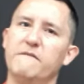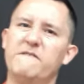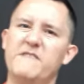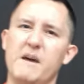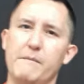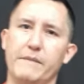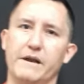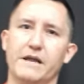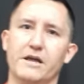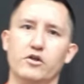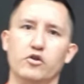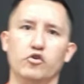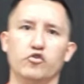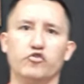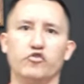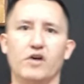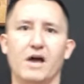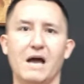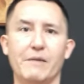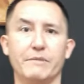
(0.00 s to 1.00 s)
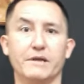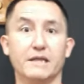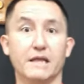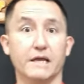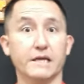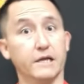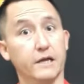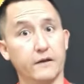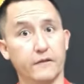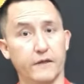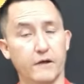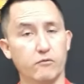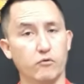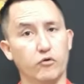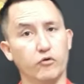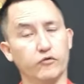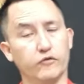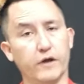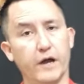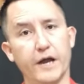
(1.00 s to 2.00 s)
y bienvenidos a mi taller de
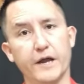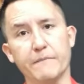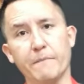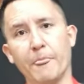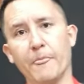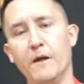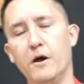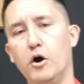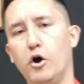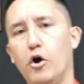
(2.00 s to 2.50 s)
bonsai?